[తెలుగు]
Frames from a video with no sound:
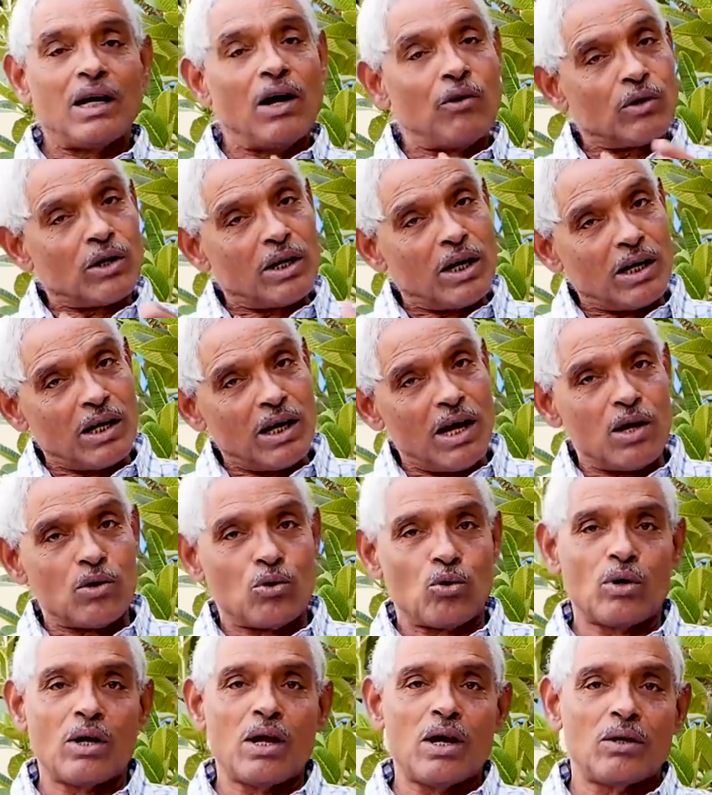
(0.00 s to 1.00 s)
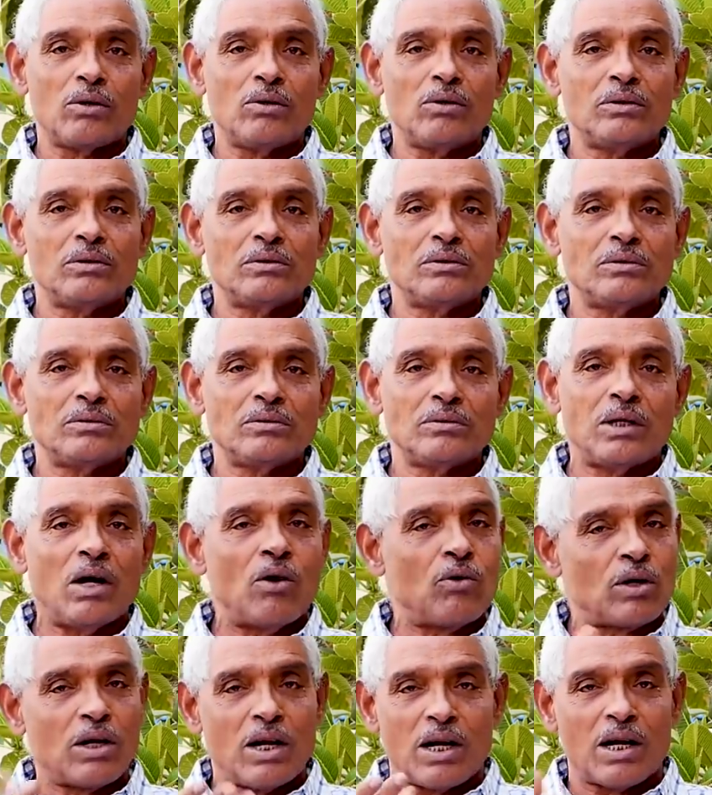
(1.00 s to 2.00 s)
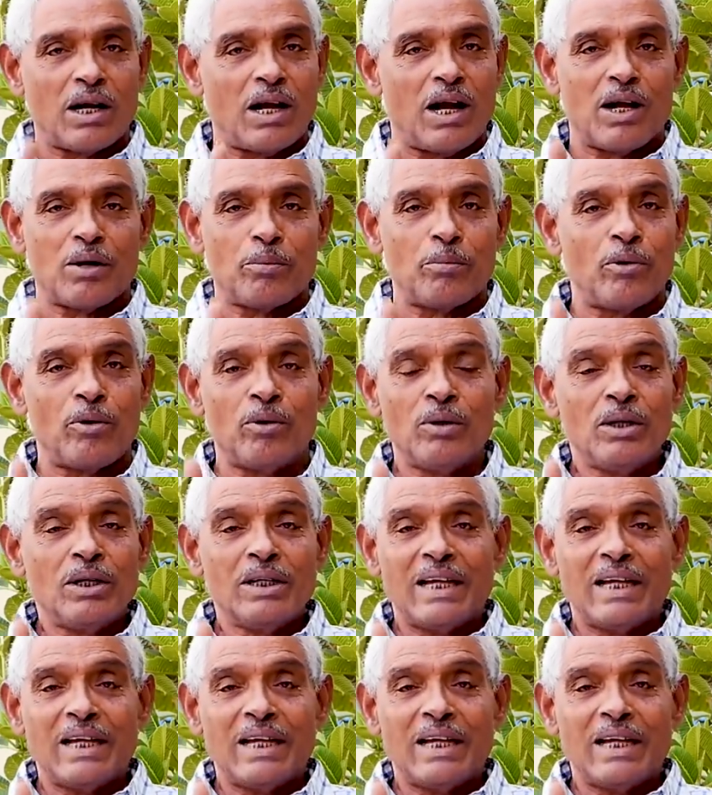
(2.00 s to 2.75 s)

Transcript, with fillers: గవర్నర్ గారు ఉన్నారు గవర్నర్ గారు